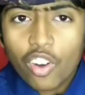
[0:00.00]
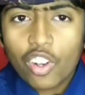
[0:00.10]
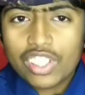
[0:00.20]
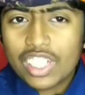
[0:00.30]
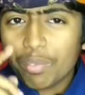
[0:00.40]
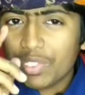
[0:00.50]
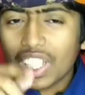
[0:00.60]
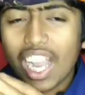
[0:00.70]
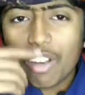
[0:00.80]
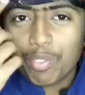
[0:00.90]
और जब
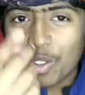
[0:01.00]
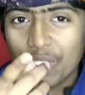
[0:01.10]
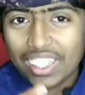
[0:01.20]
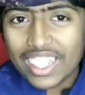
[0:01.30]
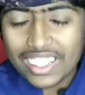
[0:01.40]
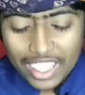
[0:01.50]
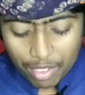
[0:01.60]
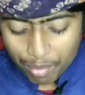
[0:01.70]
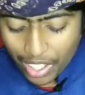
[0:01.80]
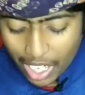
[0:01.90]
तक आप कमेंट करते
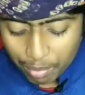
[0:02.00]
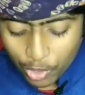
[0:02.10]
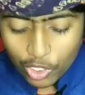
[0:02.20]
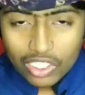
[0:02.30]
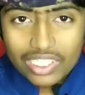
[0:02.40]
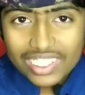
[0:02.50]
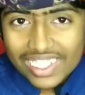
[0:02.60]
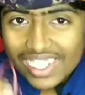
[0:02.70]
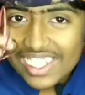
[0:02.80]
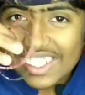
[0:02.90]
हैं मैं आपको
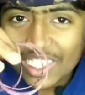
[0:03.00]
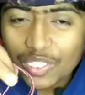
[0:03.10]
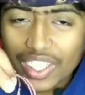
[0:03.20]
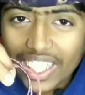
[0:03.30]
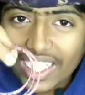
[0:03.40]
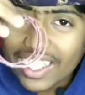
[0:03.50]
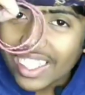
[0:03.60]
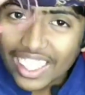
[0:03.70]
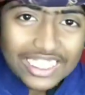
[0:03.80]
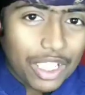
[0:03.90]
इस जादू के
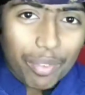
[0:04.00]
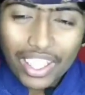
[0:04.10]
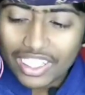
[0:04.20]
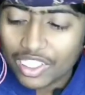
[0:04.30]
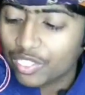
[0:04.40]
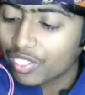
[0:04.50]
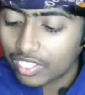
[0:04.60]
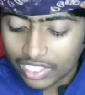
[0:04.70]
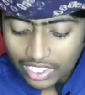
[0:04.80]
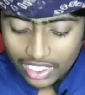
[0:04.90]
रहस्य पर आता हूं
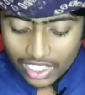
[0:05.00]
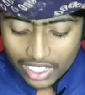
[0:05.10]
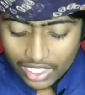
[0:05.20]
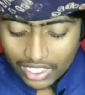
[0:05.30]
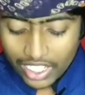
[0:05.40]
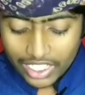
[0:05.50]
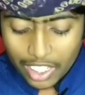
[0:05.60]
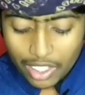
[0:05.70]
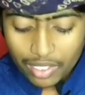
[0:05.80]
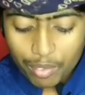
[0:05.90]

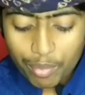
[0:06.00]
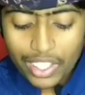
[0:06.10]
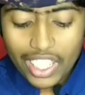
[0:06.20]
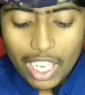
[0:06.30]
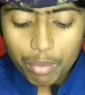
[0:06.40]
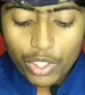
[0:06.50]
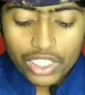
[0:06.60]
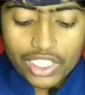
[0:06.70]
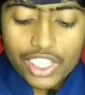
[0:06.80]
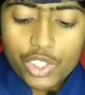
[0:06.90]
देखिए मैंने आपको
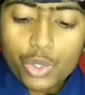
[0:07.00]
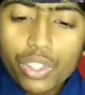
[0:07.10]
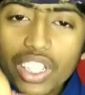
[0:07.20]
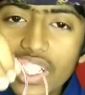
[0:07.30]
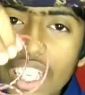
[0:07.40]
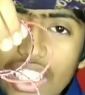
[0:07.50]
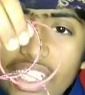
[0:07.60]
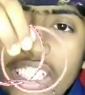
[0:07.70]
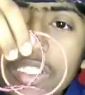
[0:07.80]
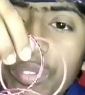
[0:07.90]
ये तीन चूड़ियां दिखाई
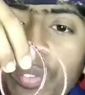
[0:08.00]
थी